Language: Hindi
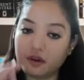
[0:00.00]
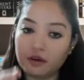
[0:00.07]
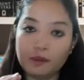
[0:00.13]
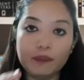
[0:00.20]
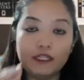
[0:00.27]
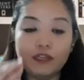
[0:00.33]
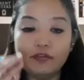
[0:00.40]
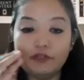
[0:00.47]

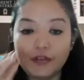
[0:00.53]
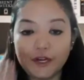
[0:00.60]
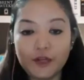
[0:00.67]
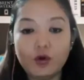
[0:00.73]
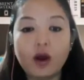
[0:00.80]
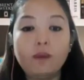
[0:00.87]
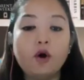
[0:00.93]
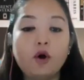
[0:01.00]
मतलब वीडियो
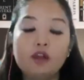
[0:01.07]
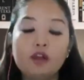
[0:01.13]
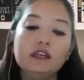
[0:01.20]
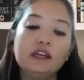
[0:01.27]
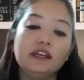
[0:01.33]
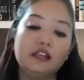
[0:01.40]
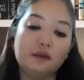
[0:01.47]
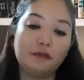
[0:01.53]
आप ऑन
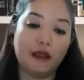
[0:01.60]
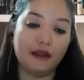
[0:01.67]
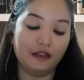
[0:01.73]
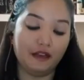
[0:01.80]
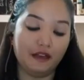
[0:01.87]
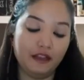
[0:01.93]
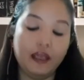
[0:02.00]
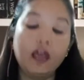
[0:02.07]
करके
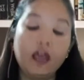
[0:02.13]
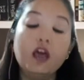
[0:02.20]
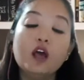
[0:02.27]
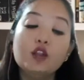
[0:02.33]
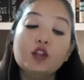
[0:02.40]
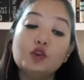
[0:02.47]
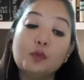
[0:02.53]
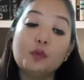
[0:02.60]
बैठे हैं
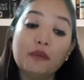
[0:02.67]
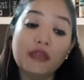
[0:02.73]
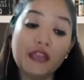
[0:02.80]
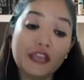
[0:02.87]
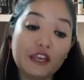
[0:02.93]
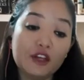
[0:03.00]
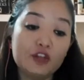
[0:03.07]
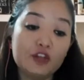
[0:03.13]
तो
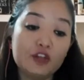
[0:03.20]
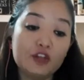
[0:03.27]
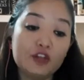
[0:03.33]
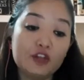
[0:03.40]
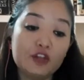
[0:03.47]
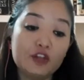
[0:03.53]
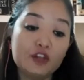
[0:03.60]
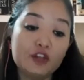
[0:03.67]
मेक
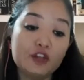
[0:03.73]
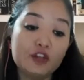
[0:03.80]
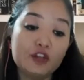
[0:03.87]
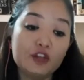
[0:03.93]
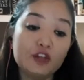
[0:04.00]
श्योर sure कि